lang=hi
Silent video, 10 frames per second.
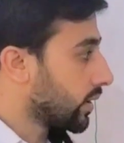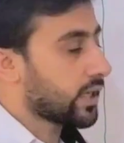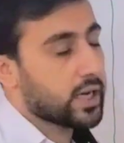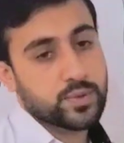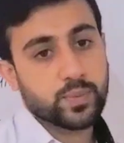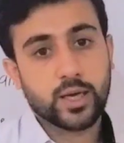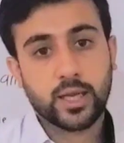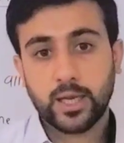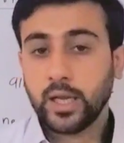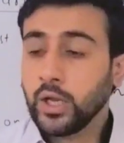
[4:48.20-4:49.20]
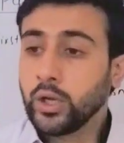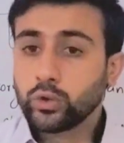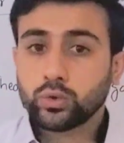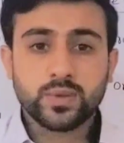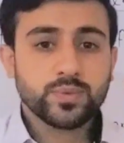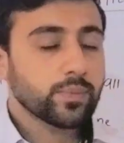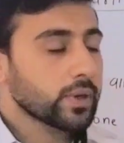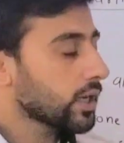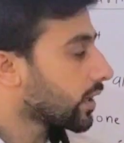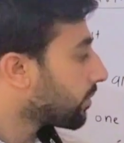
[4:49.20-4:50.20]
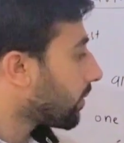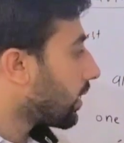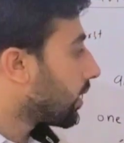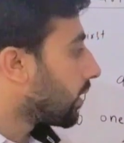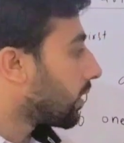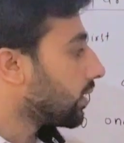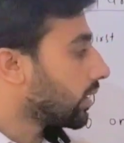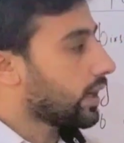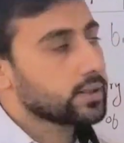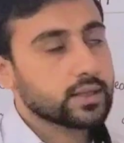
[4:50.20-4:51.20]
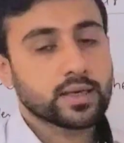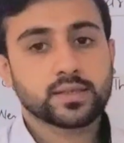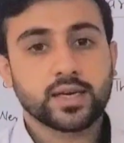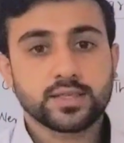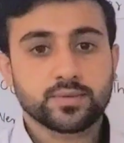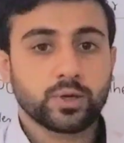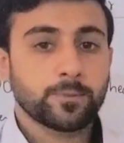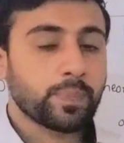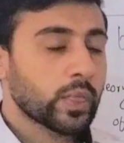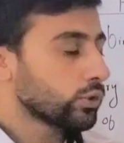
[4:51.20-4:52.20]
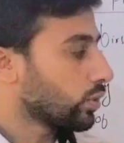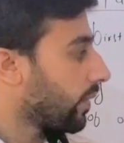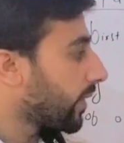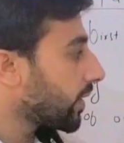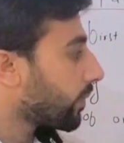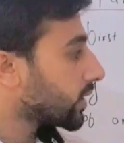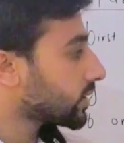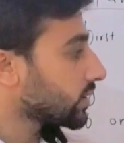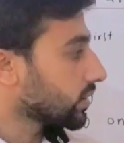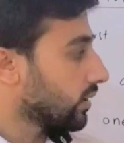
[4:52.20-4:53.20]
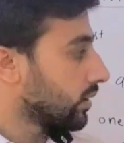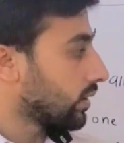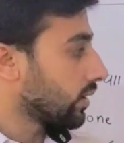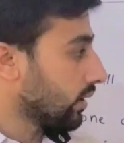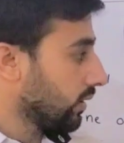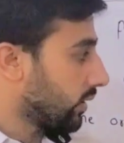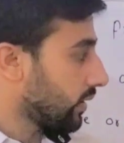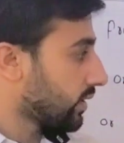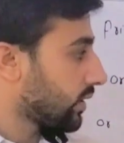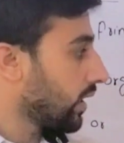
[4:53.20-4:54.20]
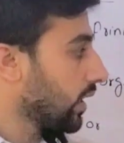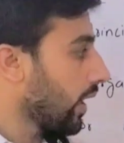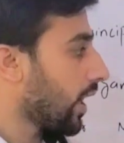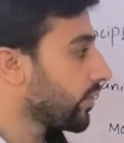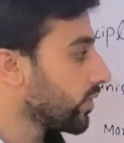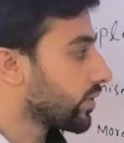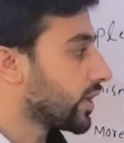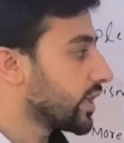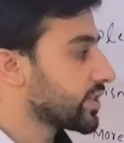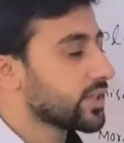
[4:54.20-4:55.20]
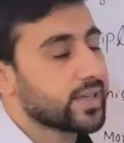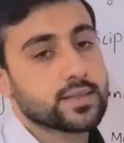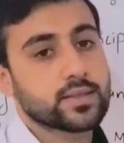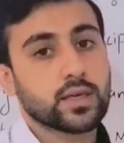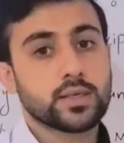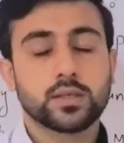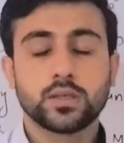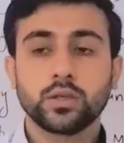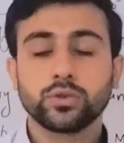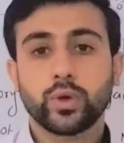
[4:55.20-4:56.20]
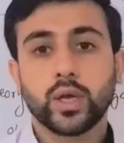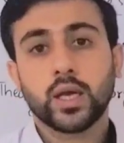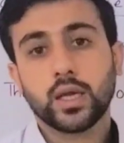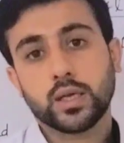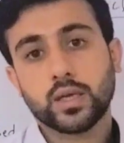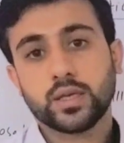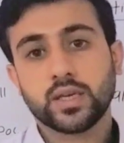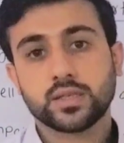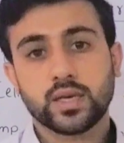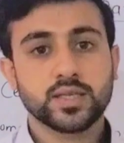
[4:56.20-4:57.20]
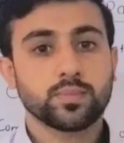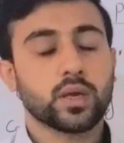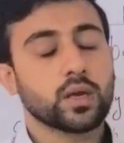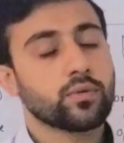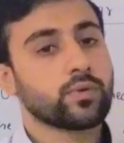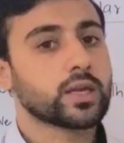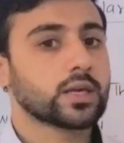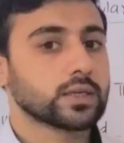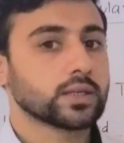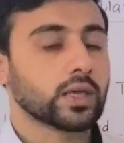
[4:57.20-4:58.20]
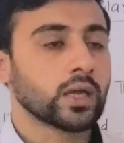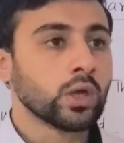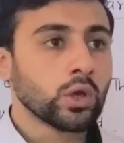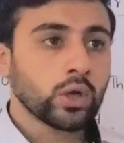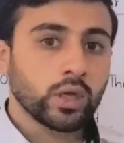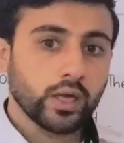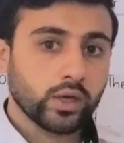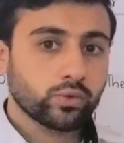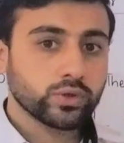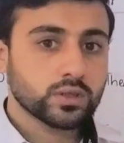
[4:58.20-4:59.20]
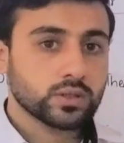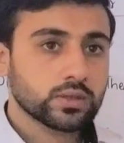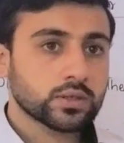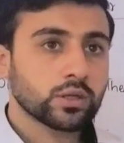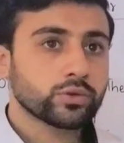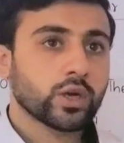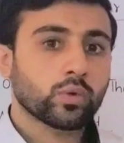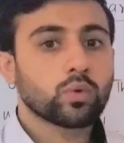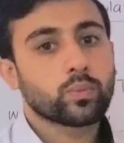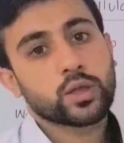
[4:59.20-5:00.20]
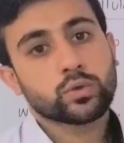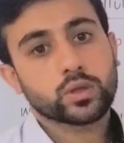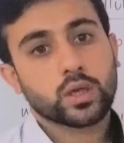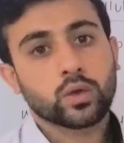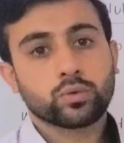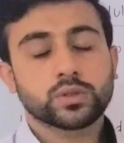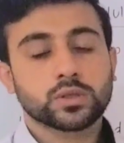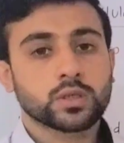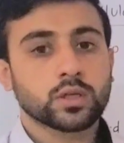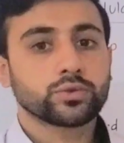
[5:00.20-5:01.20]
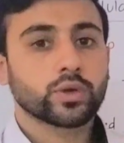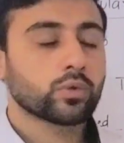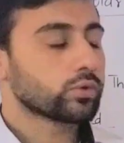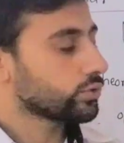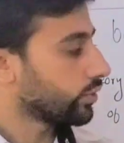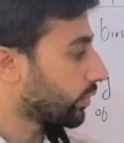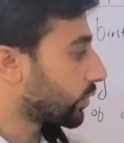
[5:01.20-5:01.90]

टाइप्स पर आएंगे तो सबसे पहले हम आते हैं साइज पर तो हमारे पास सिल हैविंग वेरिएशन इन साइज सिल जो है ये साइज में वेरी करते हैं कुछ सिल जो है वो बड़े होते हैं कुछ सिल जो है वो छोटे